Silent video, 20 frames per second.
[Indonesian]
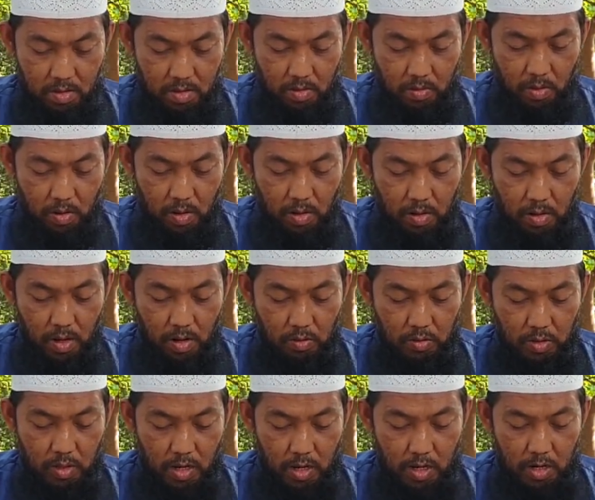وقال الله
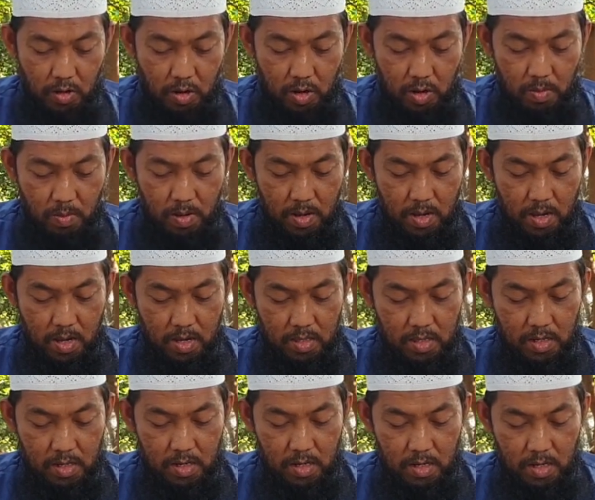تعالى وما
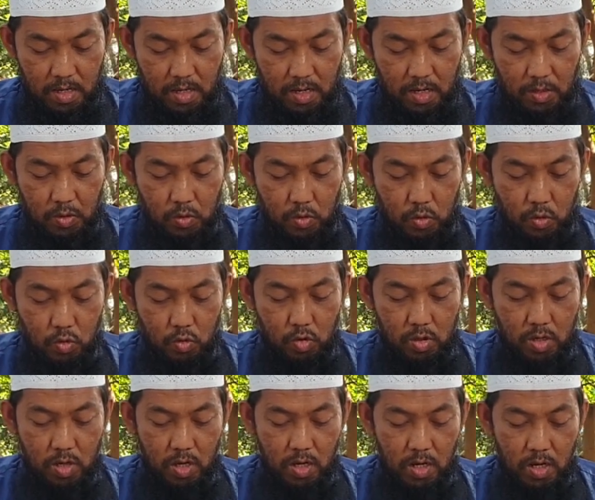هذه الحياة
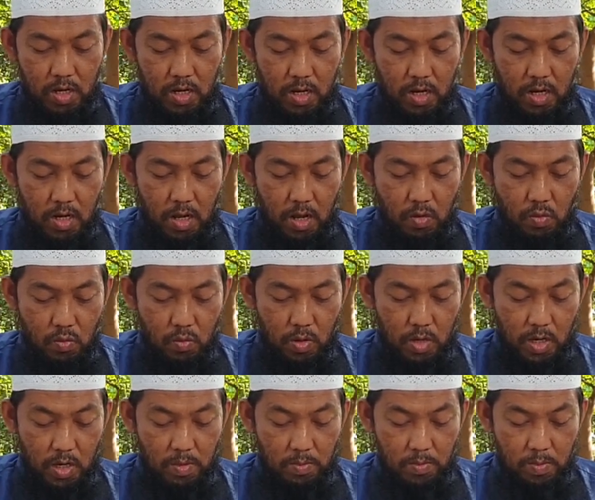الدنيا إلا له
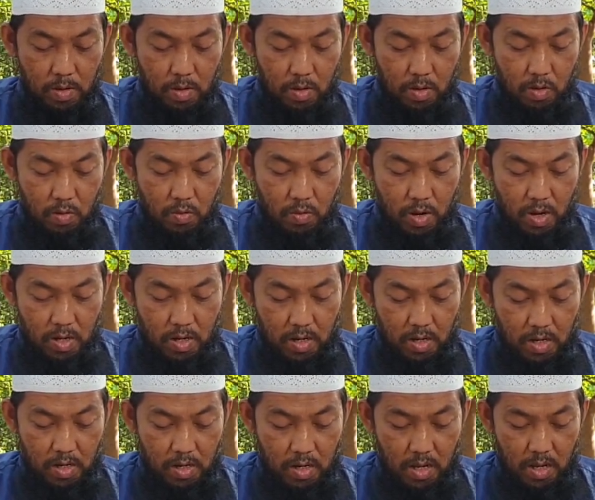ولعب وإن
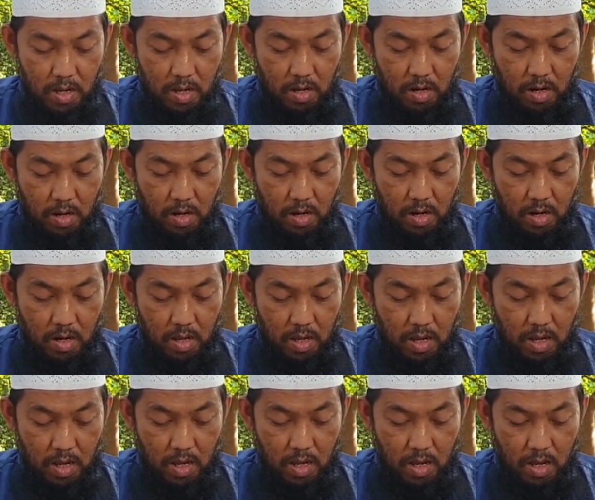الدار
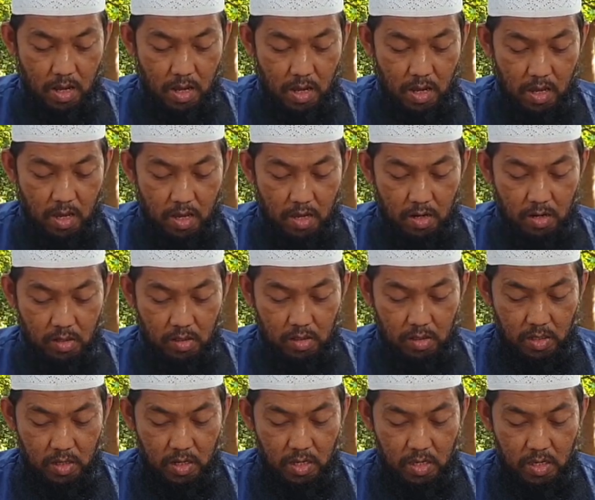الآخرة
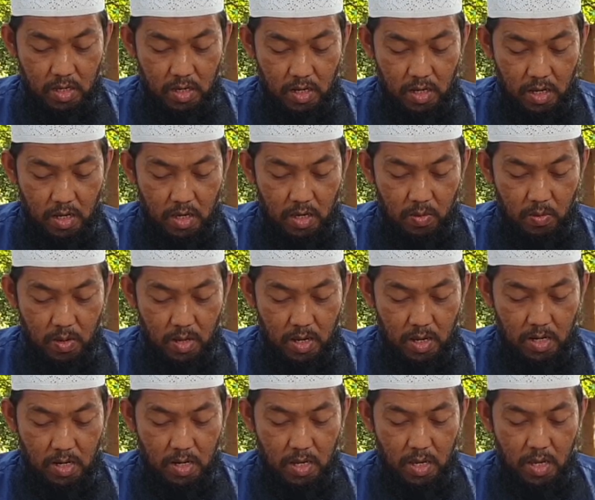
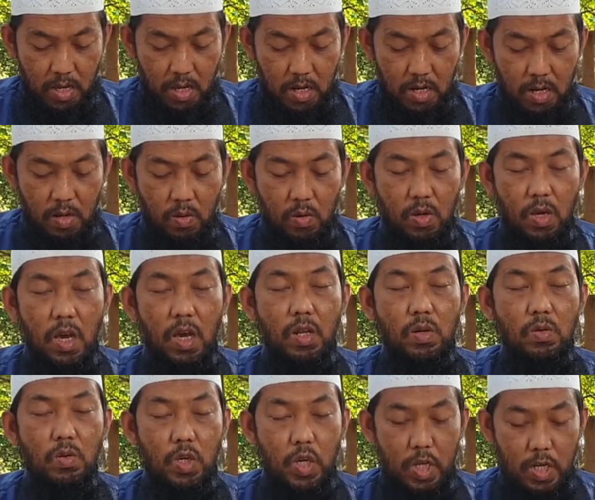al-hayawan law
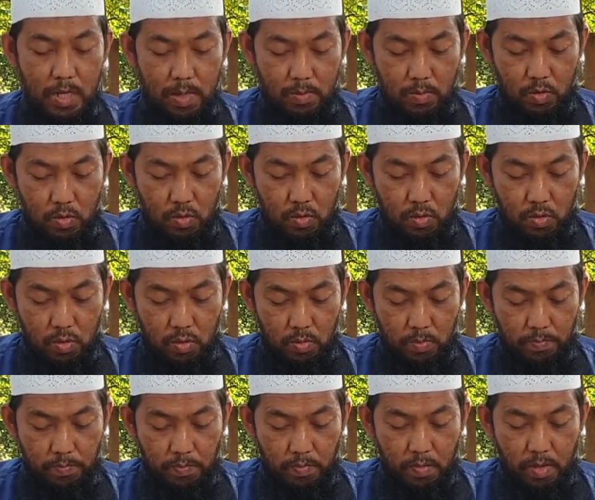kanu ya'lamun
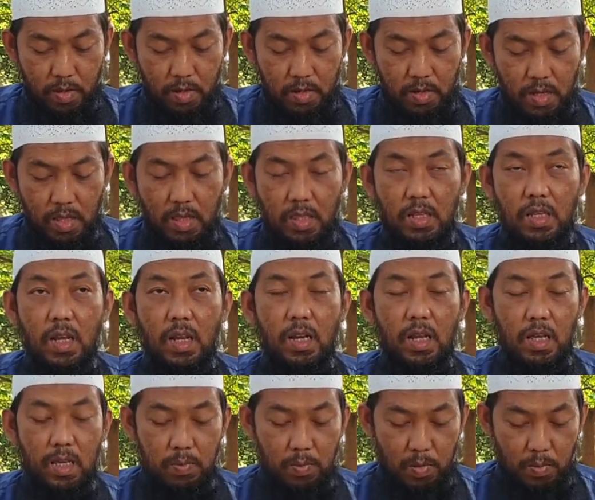dan
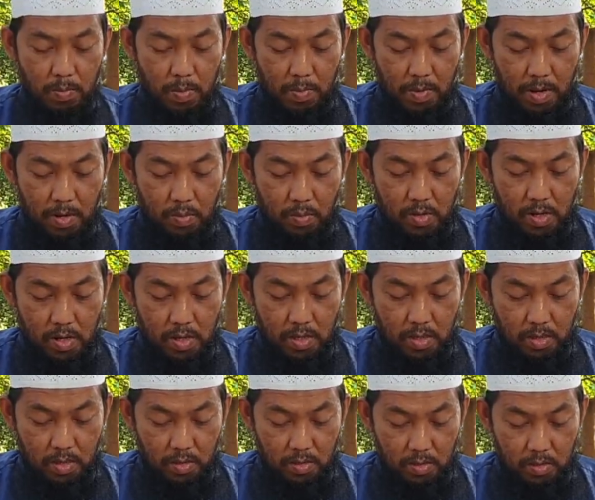tidaklah perumpamaan dunia ini